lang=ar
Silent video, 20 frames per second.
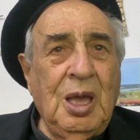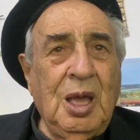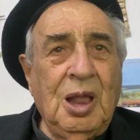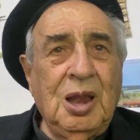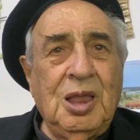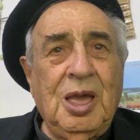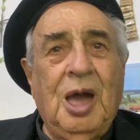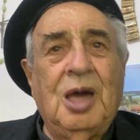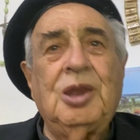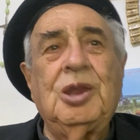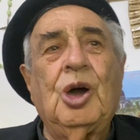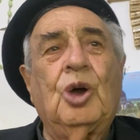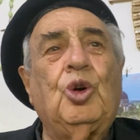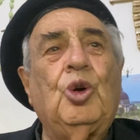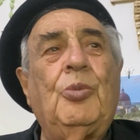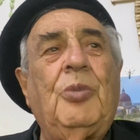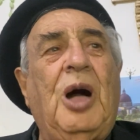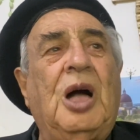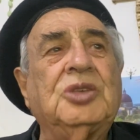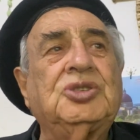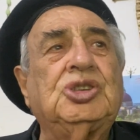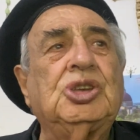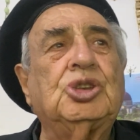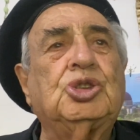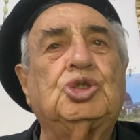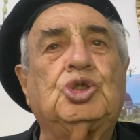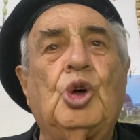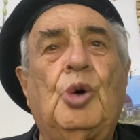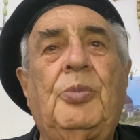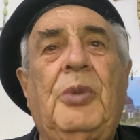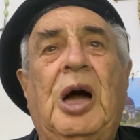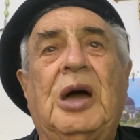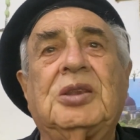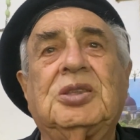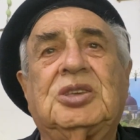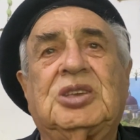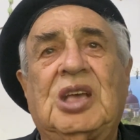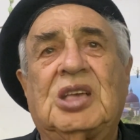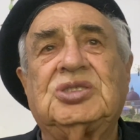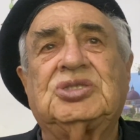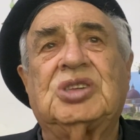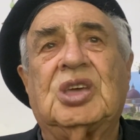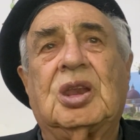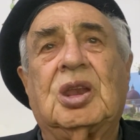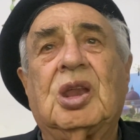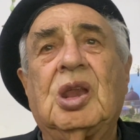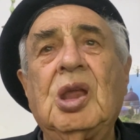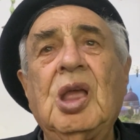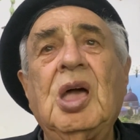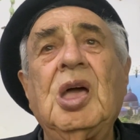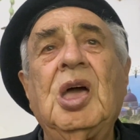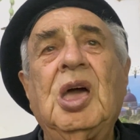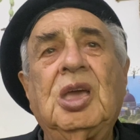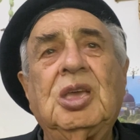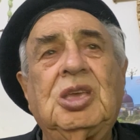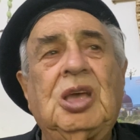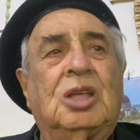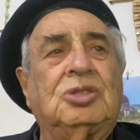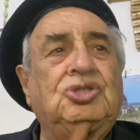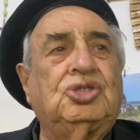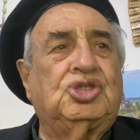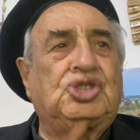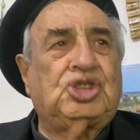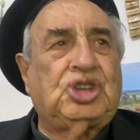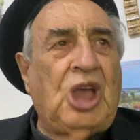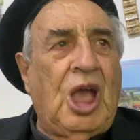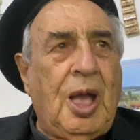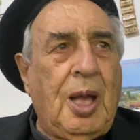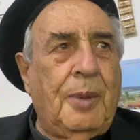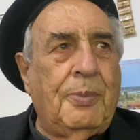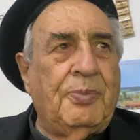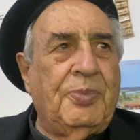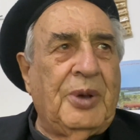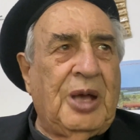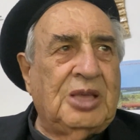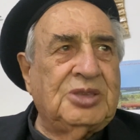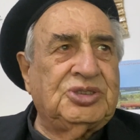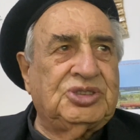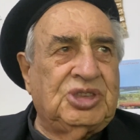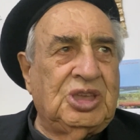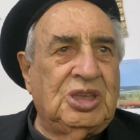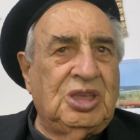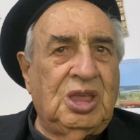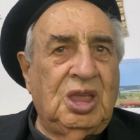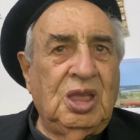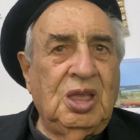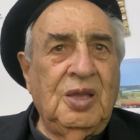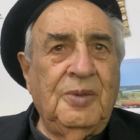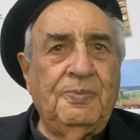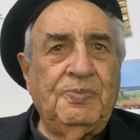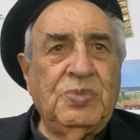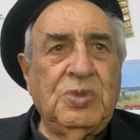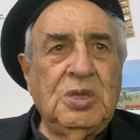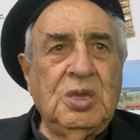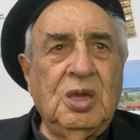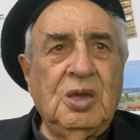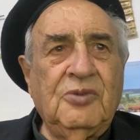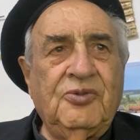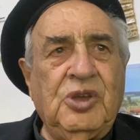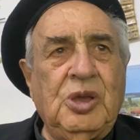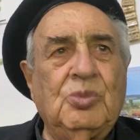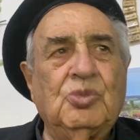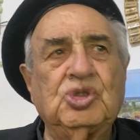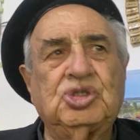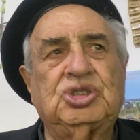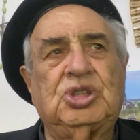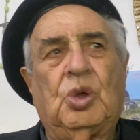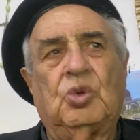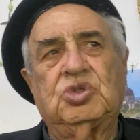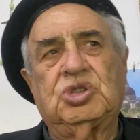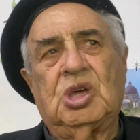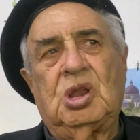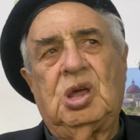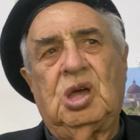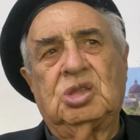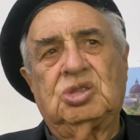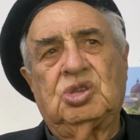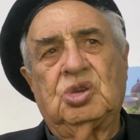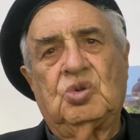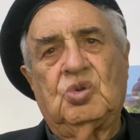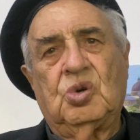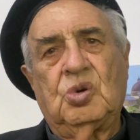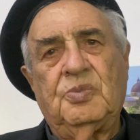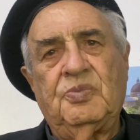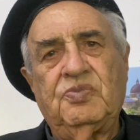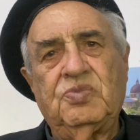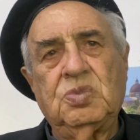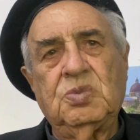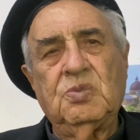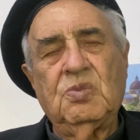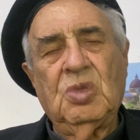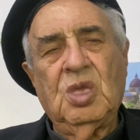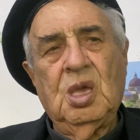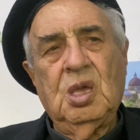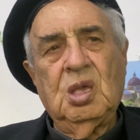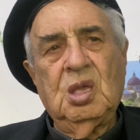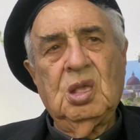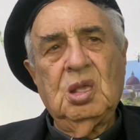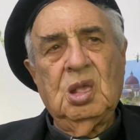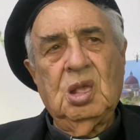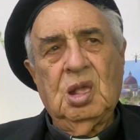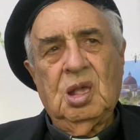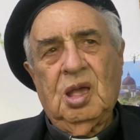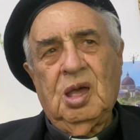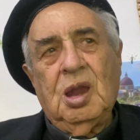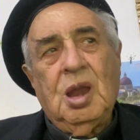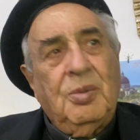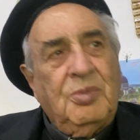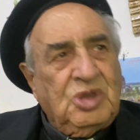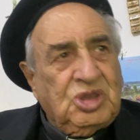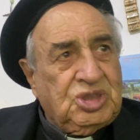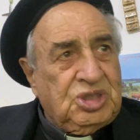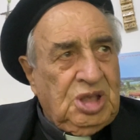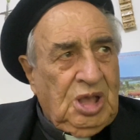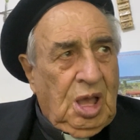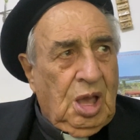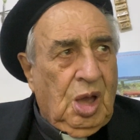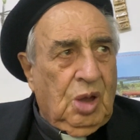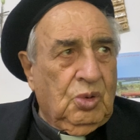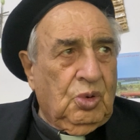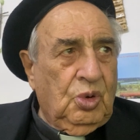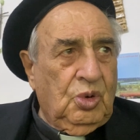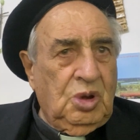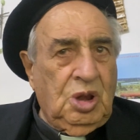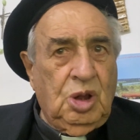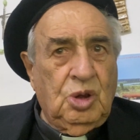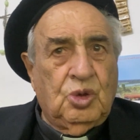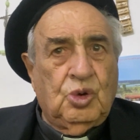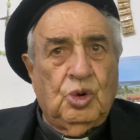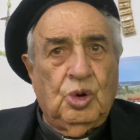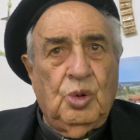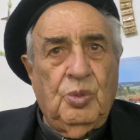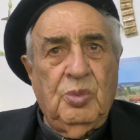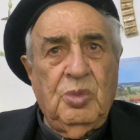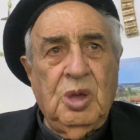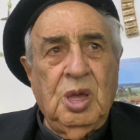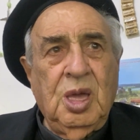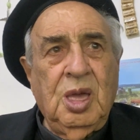لأنكم عجزتم عن كسر يد شاب غزة في مستوطناتكم أنا مستحي أقول لكم